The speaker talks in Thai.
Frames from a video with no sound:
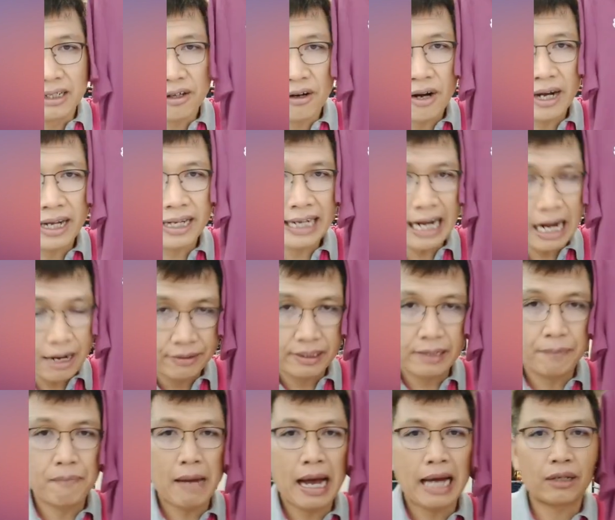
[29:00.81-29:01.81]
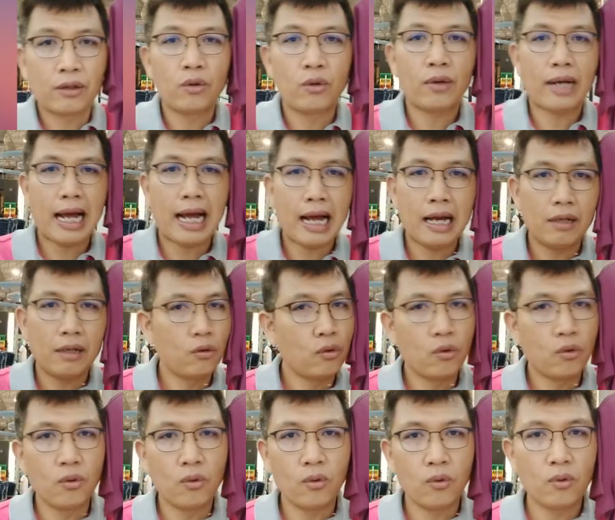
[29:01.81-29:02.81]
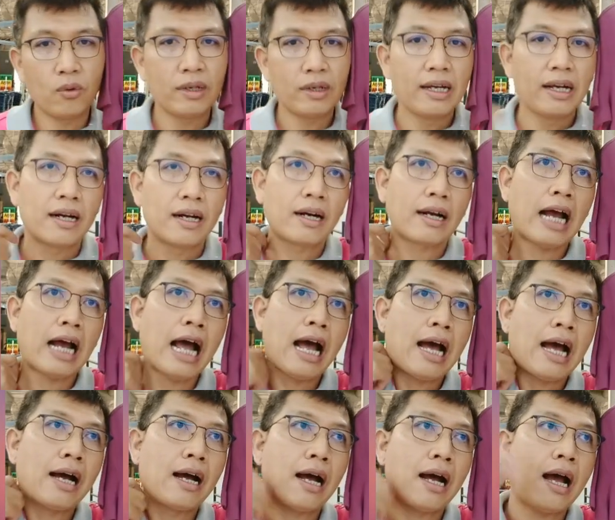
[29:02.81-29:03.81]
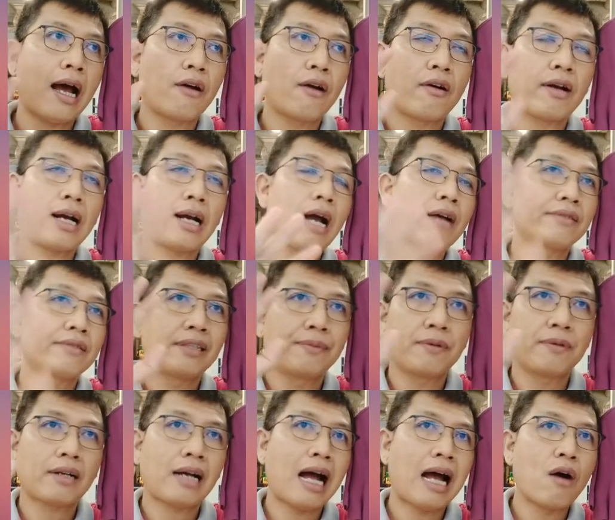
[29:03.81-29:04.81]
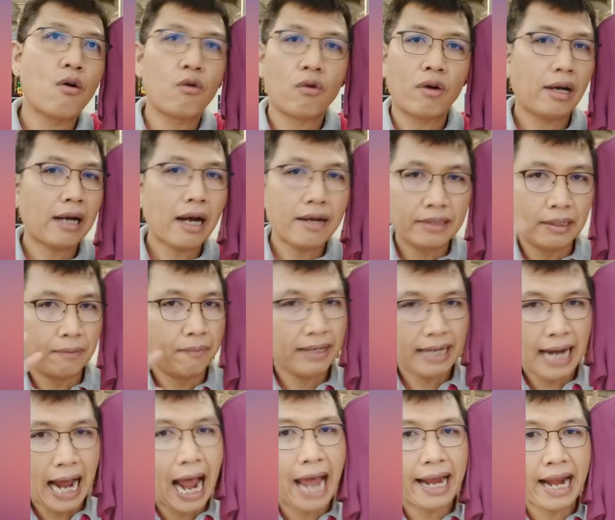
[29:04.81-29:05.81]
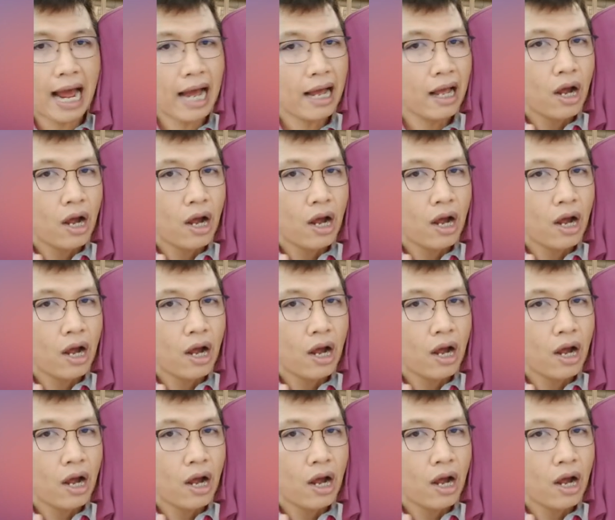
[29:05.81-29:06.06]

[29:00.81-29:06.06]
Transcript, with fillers: 190 บาท คุณลูกค้า โอ้โห ราคา 590ราคา 690ไม่ขายนะ